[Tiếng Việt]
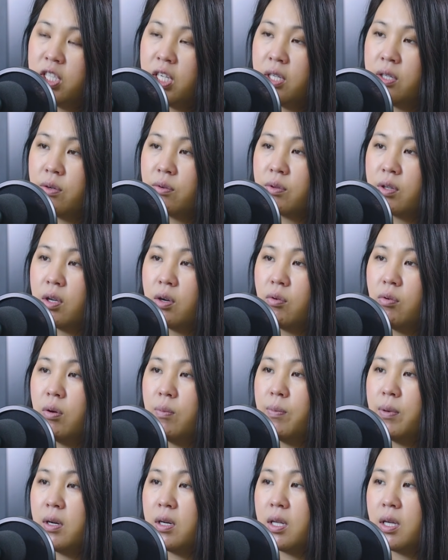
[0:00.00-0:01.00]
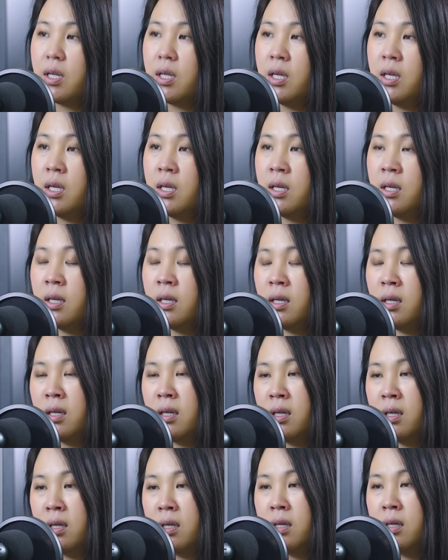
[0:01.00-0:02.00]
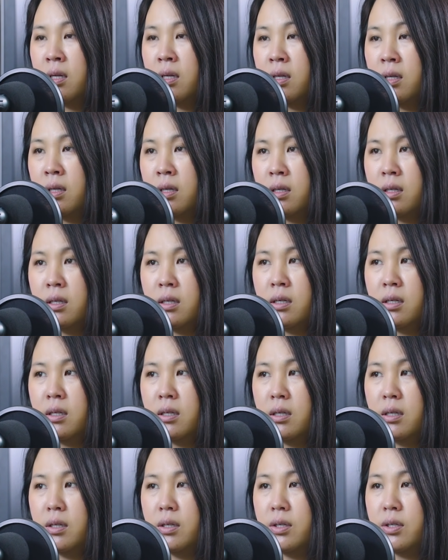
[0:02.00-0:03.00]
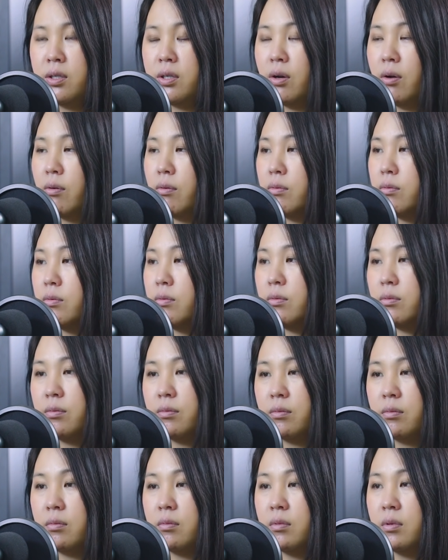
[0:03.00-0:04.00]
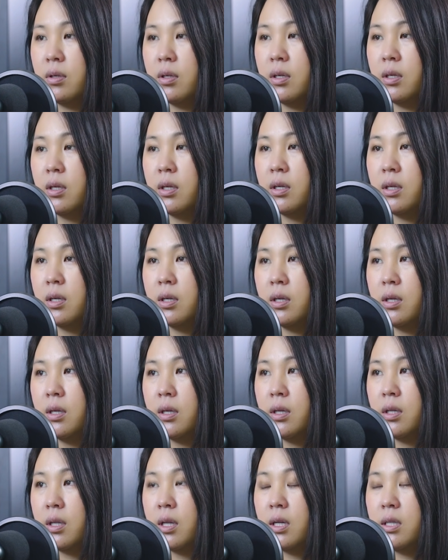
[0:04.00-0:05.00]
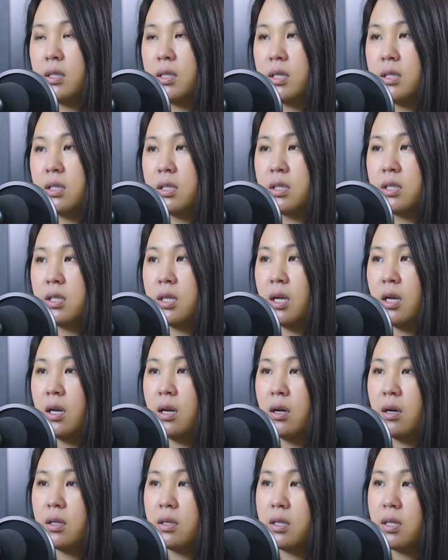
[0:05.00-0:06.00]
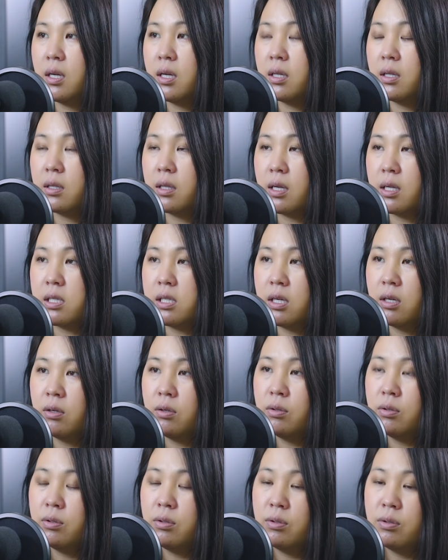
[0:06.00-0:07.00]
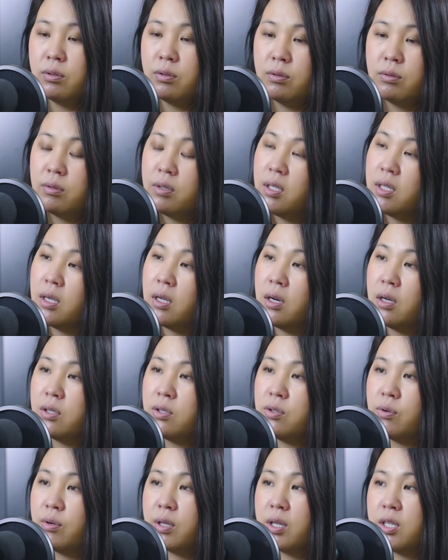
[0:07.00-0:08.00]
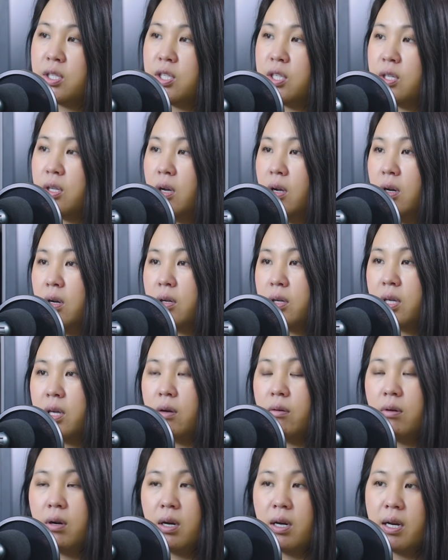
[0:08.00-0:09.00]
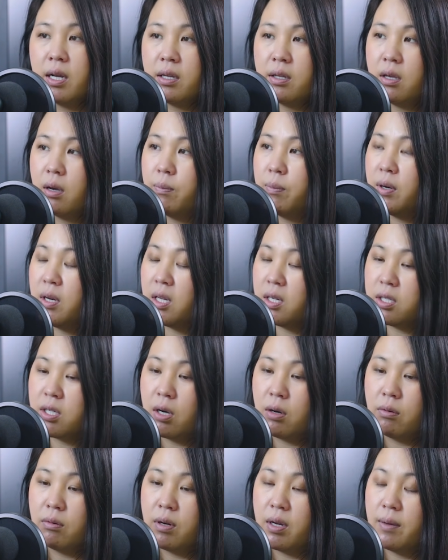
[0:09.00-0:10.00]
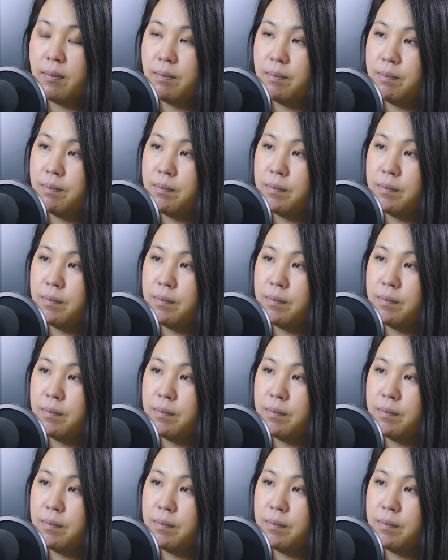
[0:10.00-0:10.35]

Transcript: sẽ chồng tớ qua bao nhiêu ý chồng chị chỉ sẽ lò thì tớ chẳng lô tớ chờ lò chùa chị chỉ nhau lò kiểu lò lắng giờ bao nhiêu thầu lắm